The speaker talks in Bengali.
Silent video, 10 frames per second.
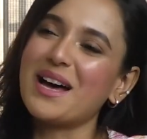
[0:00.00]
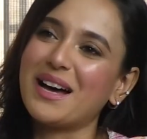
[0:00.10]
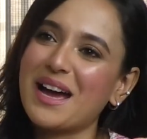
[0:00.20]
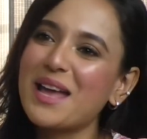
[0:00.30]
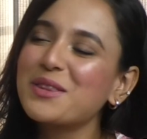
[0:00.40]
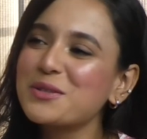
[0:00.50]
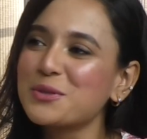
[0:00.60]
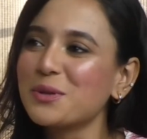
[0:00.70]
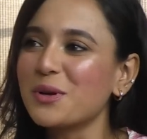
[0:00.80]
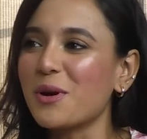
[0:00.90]
বাহ এত
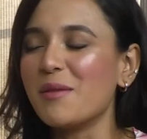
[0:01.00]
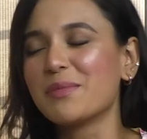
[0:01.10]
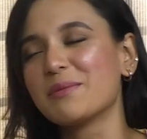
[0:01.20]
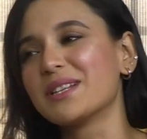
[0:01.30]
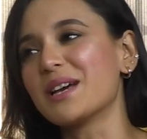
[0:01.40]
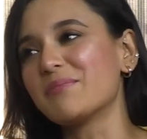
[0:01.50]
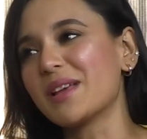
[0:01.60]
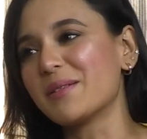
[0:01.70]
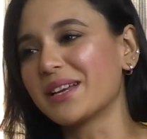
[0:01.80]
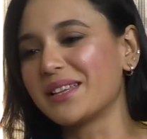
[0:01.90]
সুন্দর কমপ্লিমেন্ট আপনি
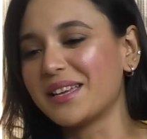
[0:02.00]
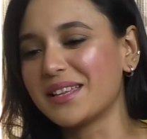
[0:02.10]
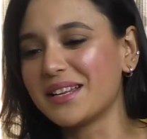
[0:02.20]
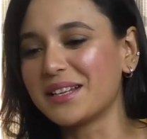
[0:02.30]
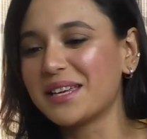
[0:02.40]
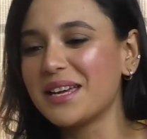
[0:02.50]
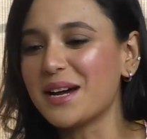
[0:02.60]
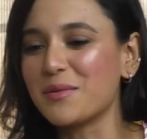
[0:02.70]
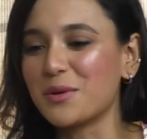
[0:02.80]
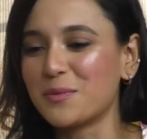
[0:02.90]
আমাকে দিয়ে দিলেন কি
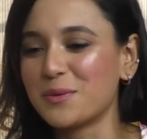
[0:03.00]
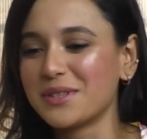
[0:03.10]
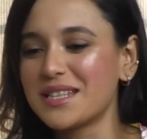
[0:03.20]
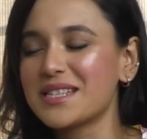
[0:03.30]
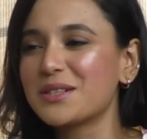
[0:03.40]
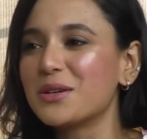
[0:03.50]
আর বলবো নিজের